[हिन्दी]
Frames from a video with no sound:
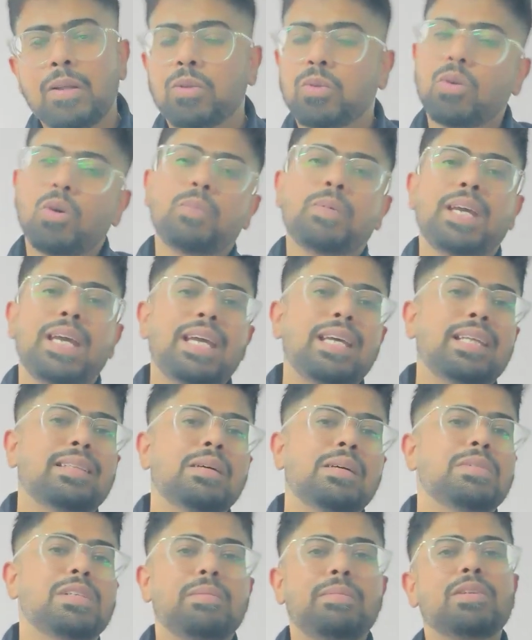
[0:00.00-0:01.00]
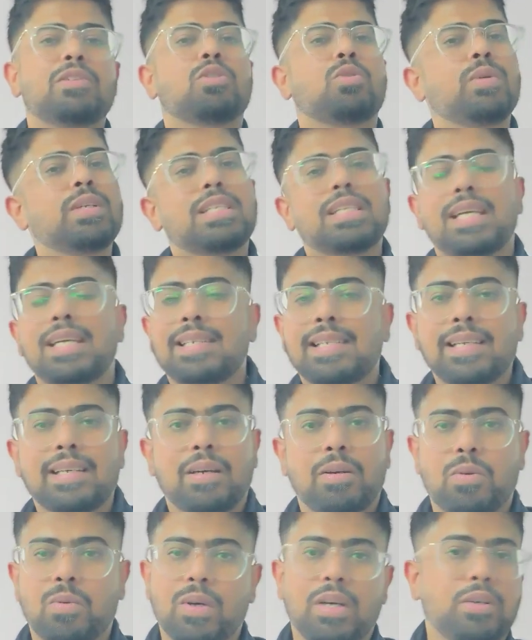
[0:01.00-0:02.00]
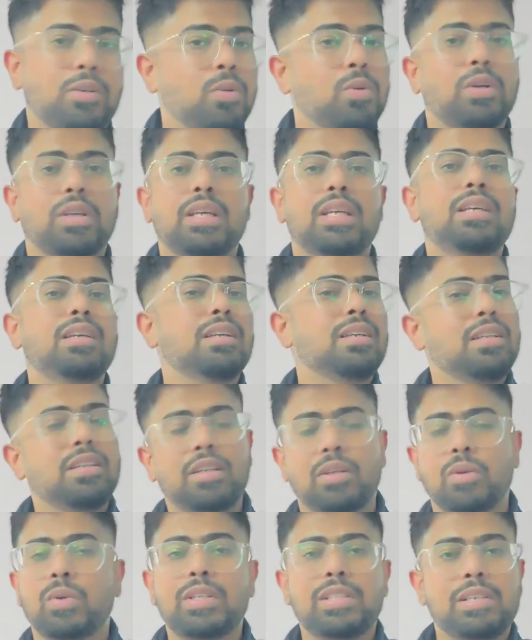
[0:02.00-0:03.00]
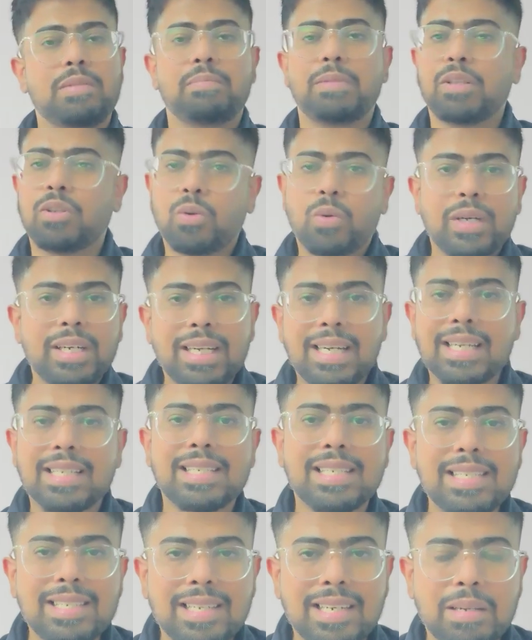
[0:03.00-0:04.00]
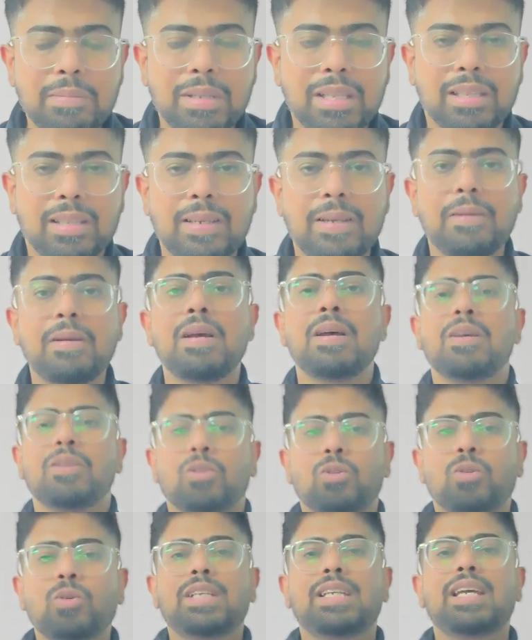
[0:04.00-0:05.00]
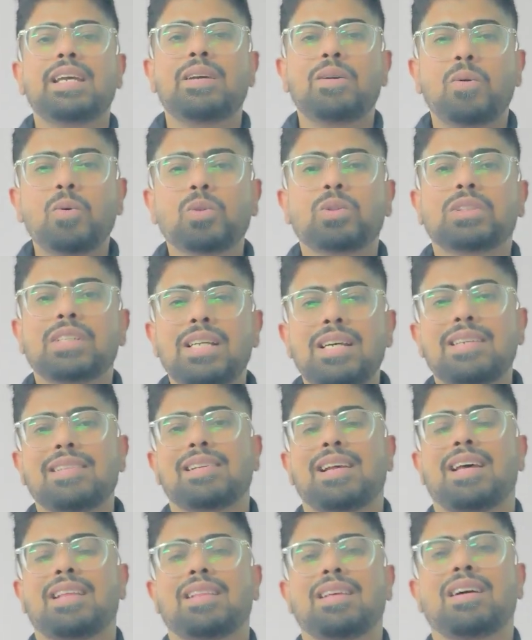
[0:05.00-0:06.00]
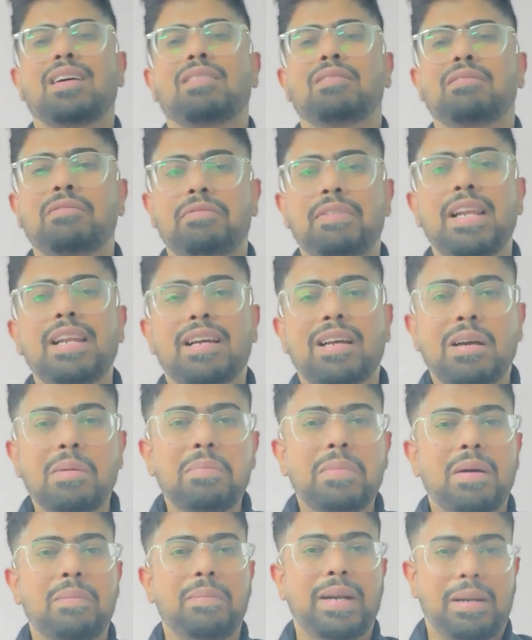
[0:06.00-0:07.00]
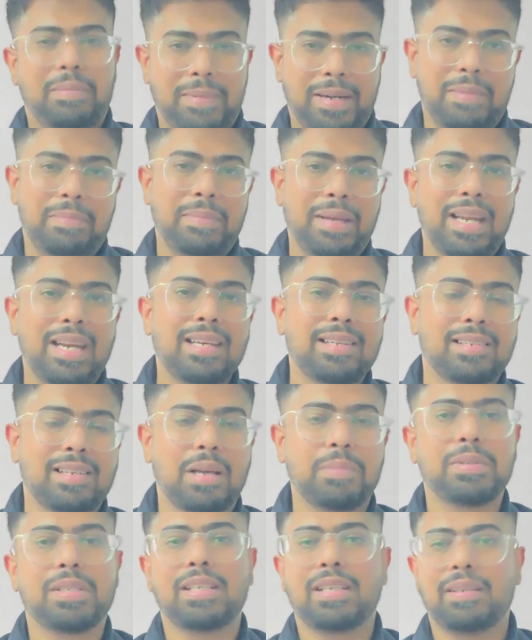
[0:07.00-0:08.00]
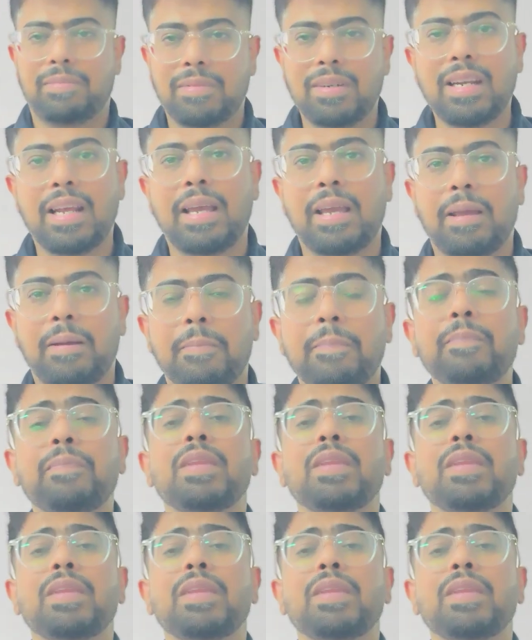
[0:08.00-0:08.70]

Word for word: तो अब एकदम से मैं स्विच कैसे करूंगा क्योंकि न्यू रिजिम में तो कोई डिडक्शन ही नहीं मिलती तो ये उतना ज्यादा वेलकम अमेंडमेंट मेरे हिसाब से नहीं